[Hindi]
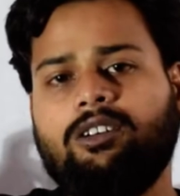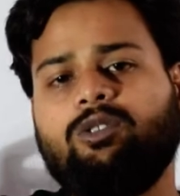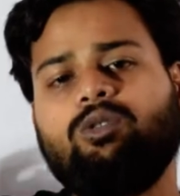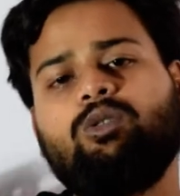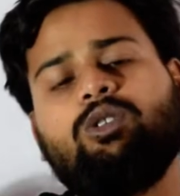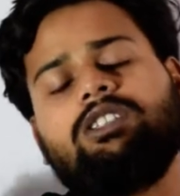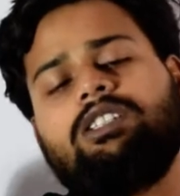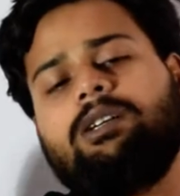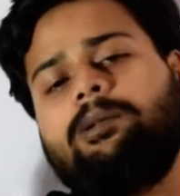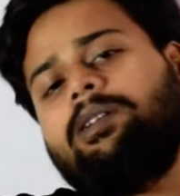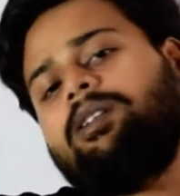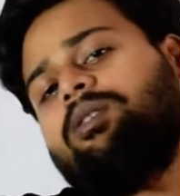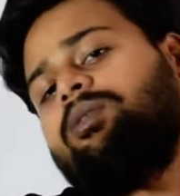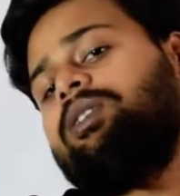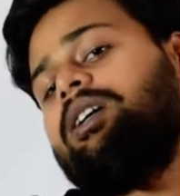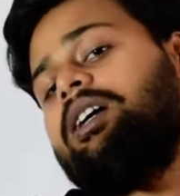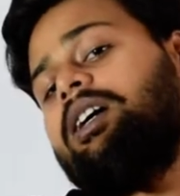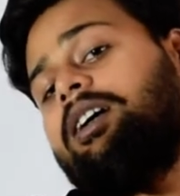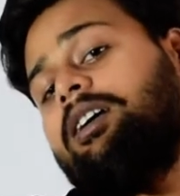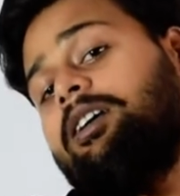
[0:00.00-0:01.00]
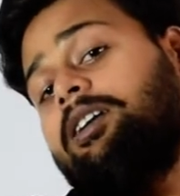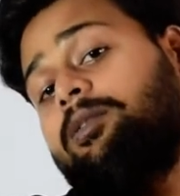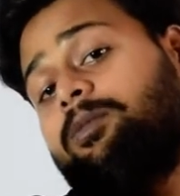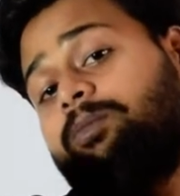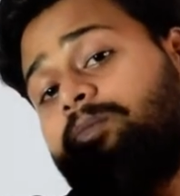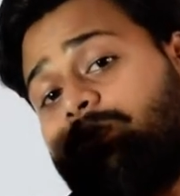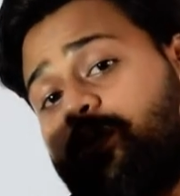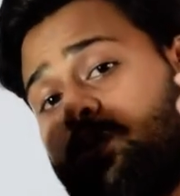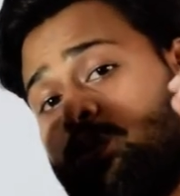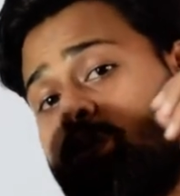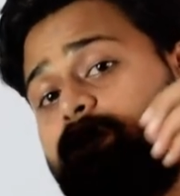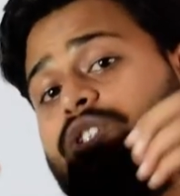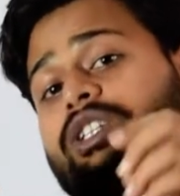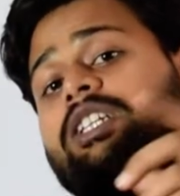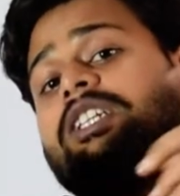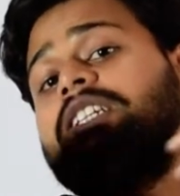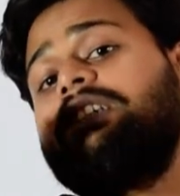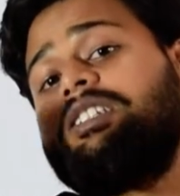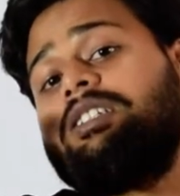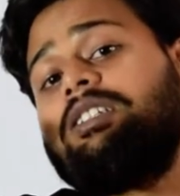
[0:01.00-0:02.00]
तो इसका मतलब है कि
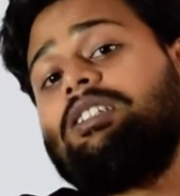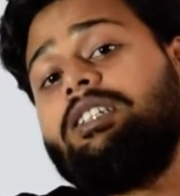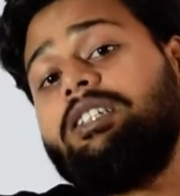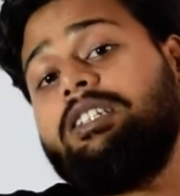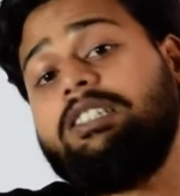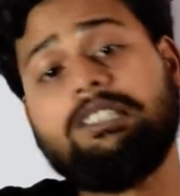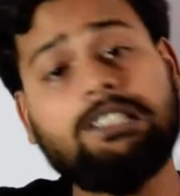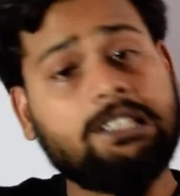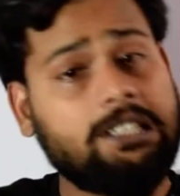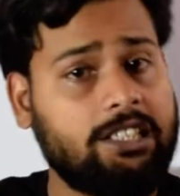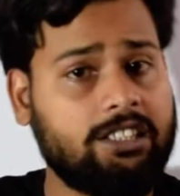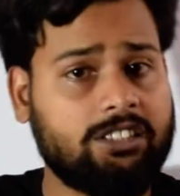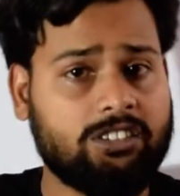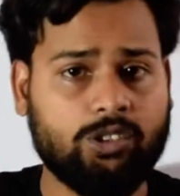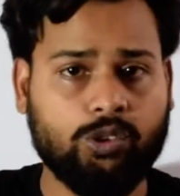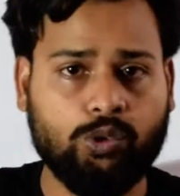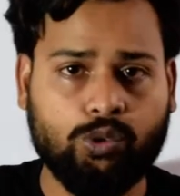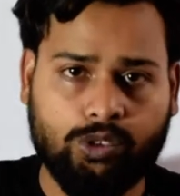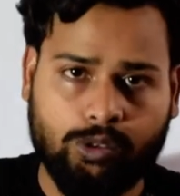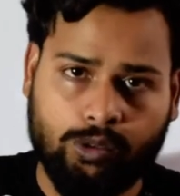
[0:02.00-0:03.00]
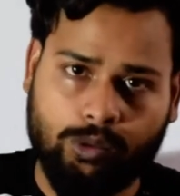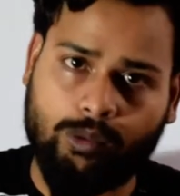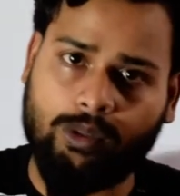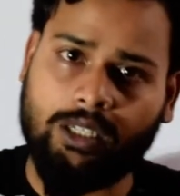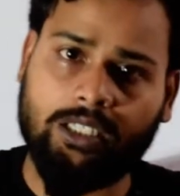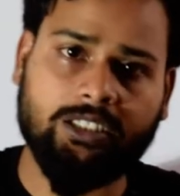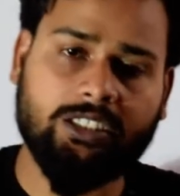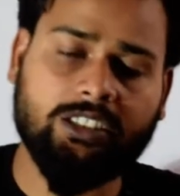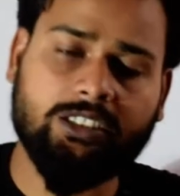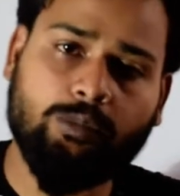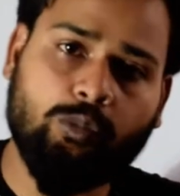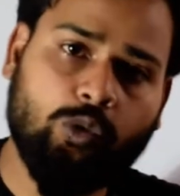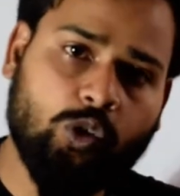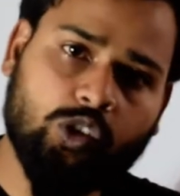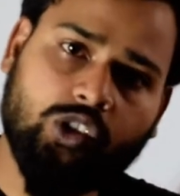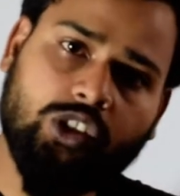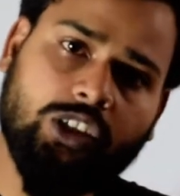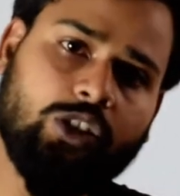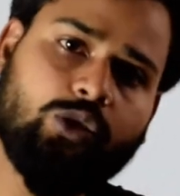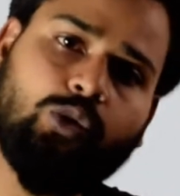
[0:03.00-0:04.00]
उतनी स्टेट्स यूज होने वाली जैसे मोड
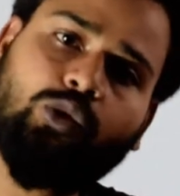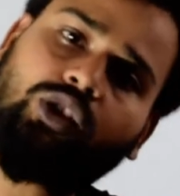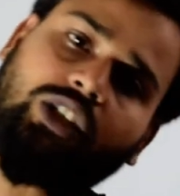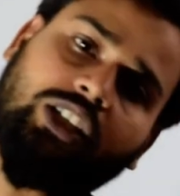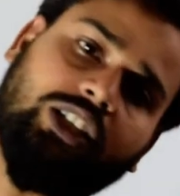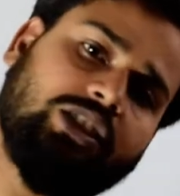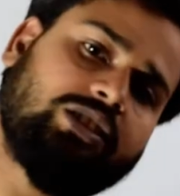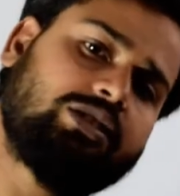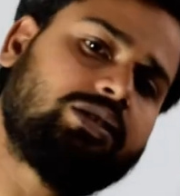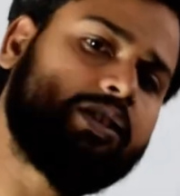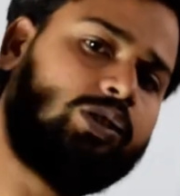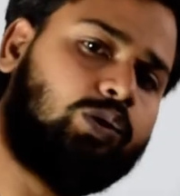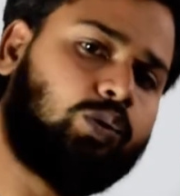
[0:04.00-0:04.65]
थ्री तो थ्री स्टेट